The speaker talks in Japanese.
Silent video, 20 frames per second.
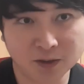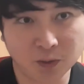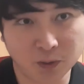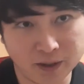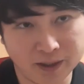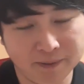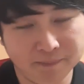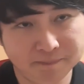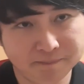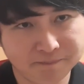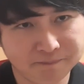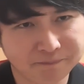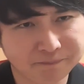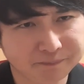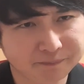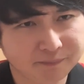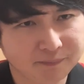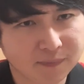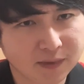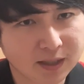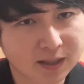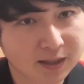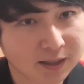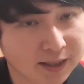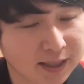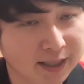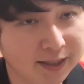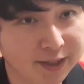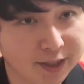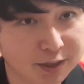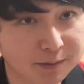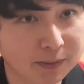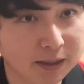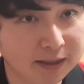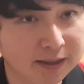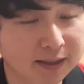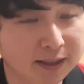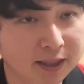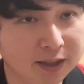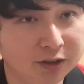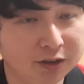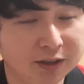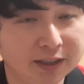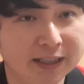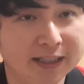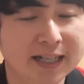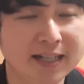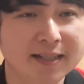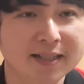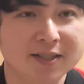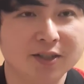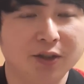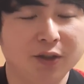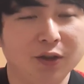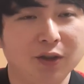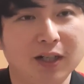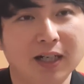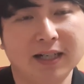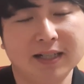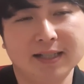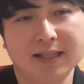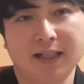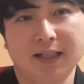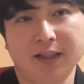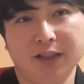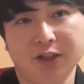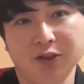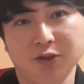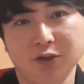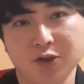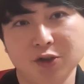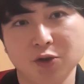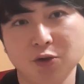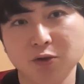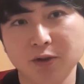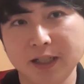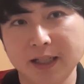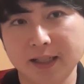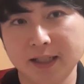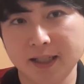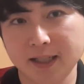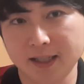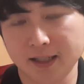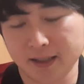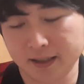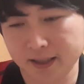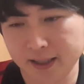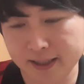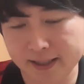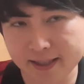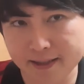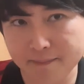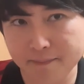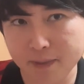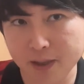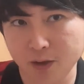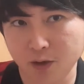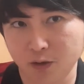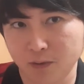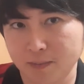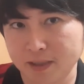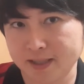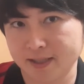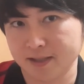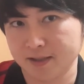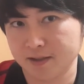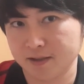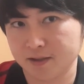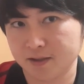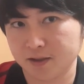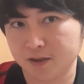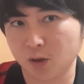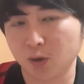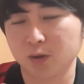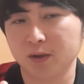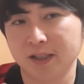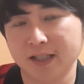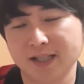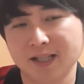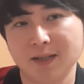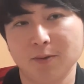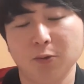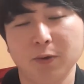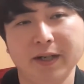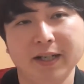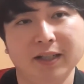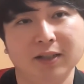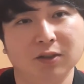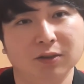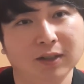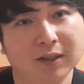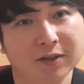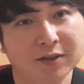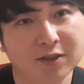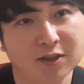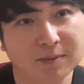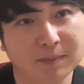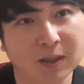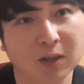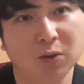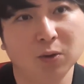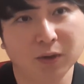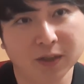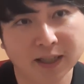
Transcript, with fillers: 通りやれてしまったなていう。で、なんでその予感がしたかっていうと、湘南が2点目をまず取って、しかもウェリントンのあのスーパーゴール